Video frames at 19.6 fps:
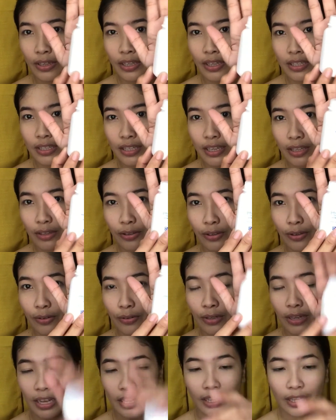Kasi ito
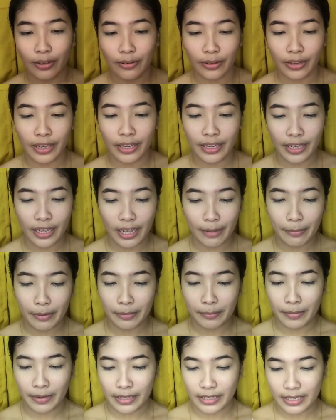yung lagi kong ginagamit
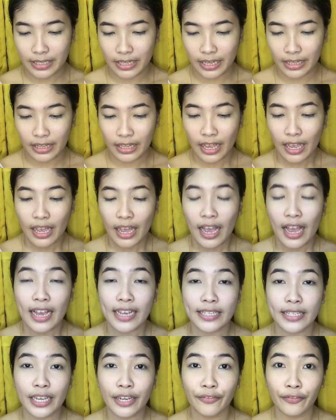pang set.
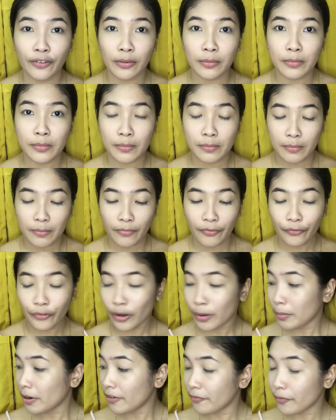Aside from
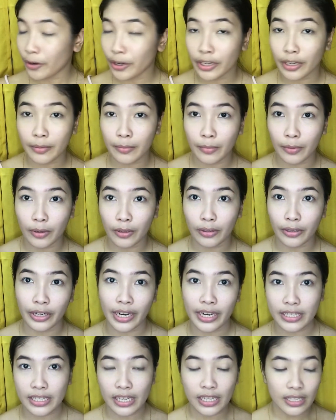from affordable or
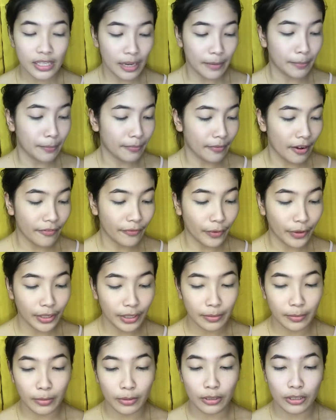aside sa
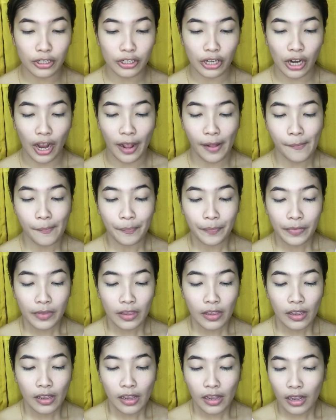affordable siya,
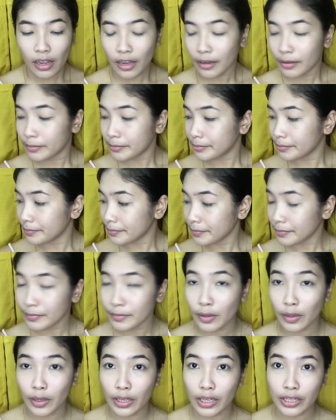um,
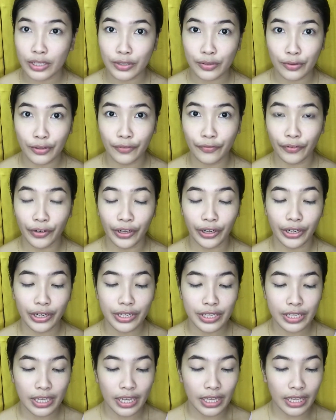it's good for your
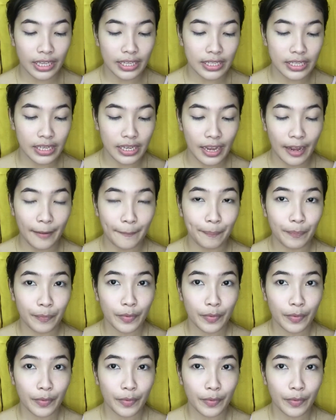skin kasi nga